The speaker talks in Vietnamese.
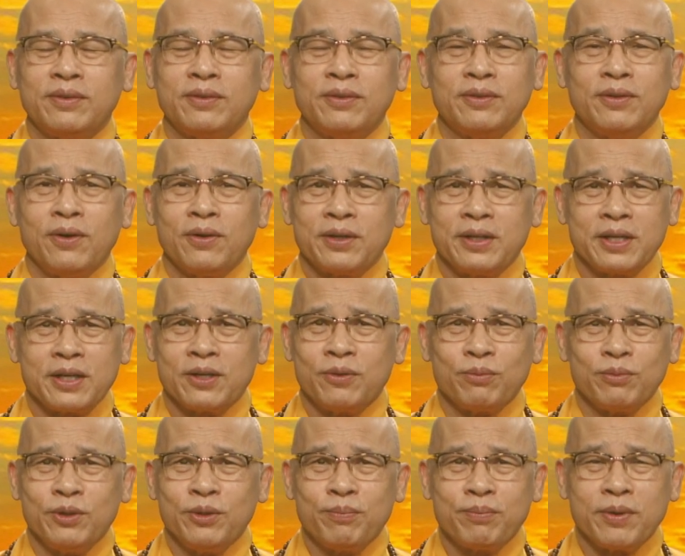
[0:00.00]
nó sẽ
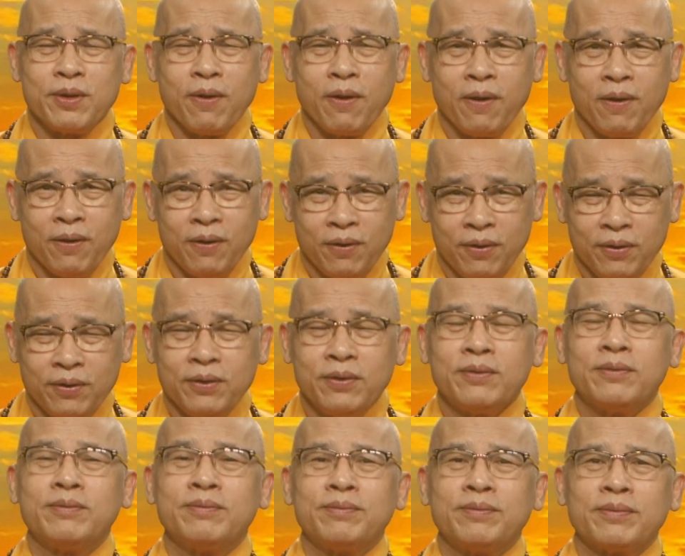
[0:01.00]
không giúp cho
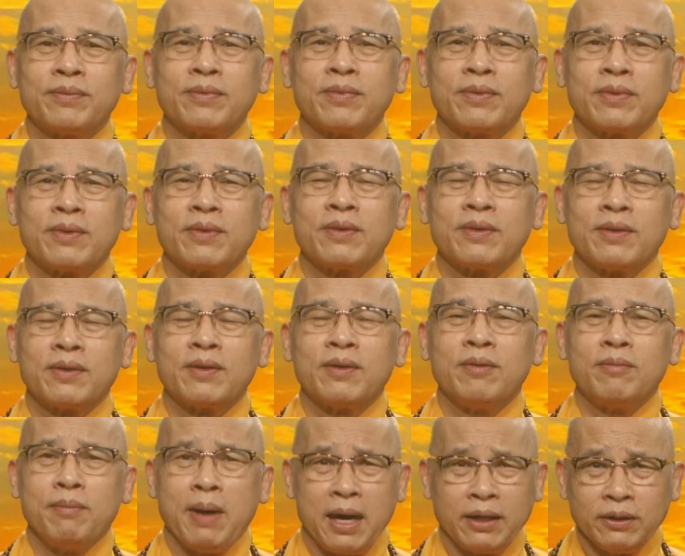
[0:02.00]

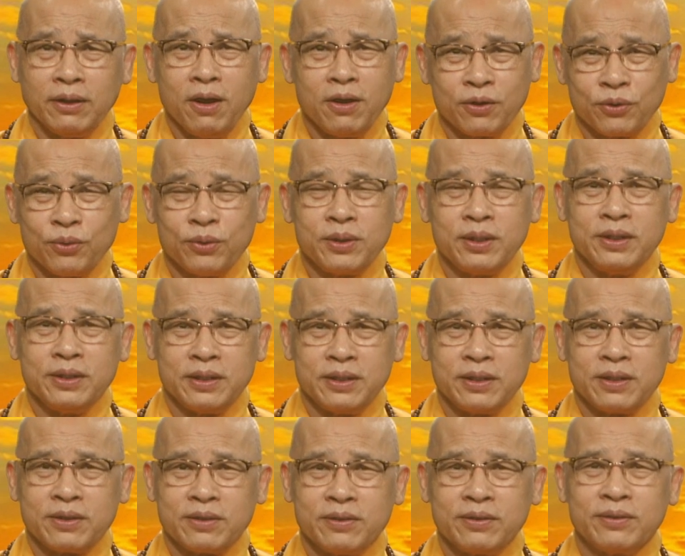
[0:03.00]
bản thân của
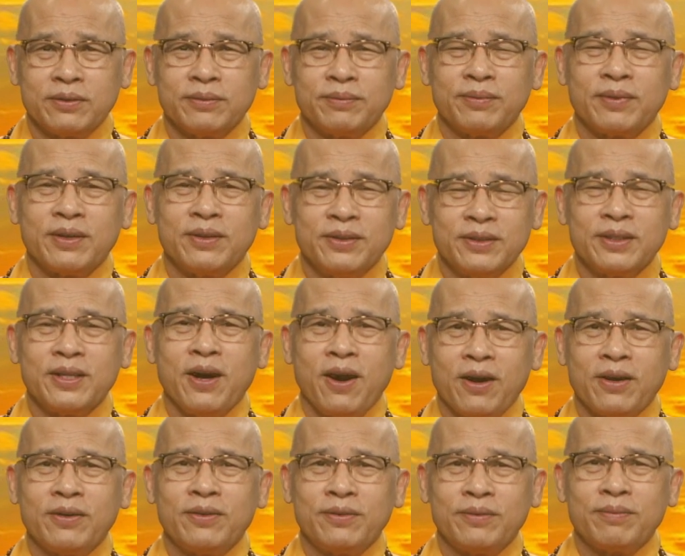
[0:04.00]
người hướng
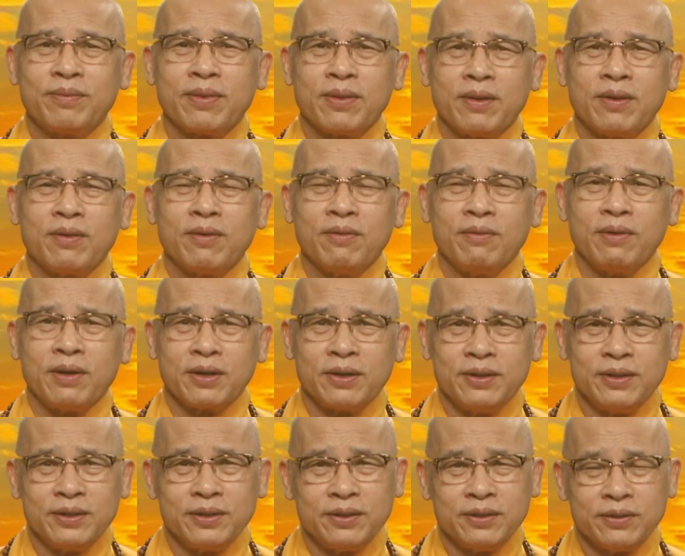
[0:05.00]
dẫn và
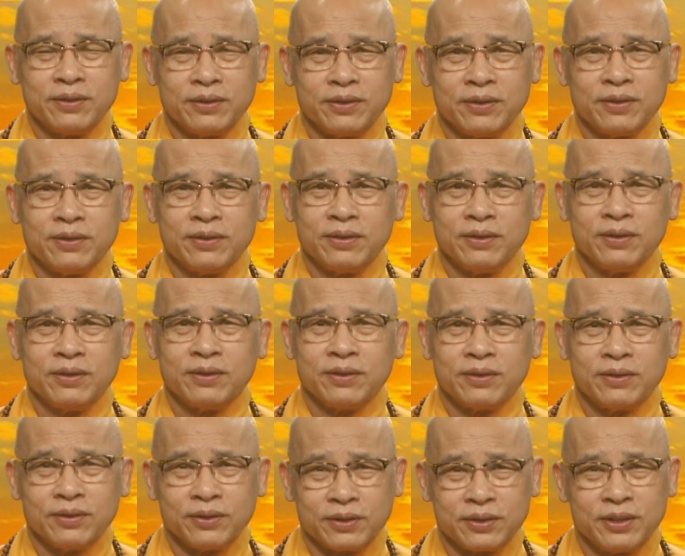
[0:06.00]
người
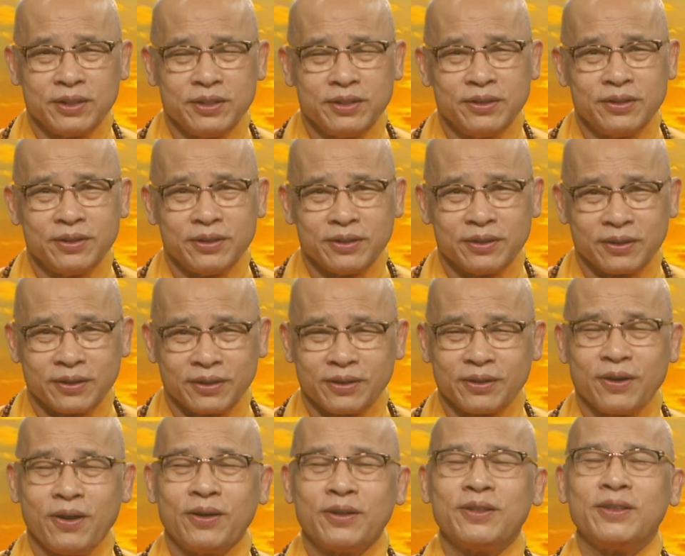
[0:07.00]
được chỉ đường
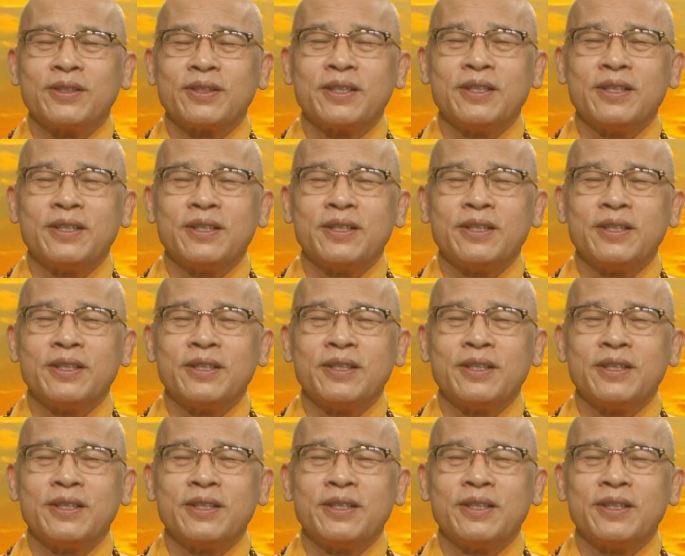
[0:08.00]
có được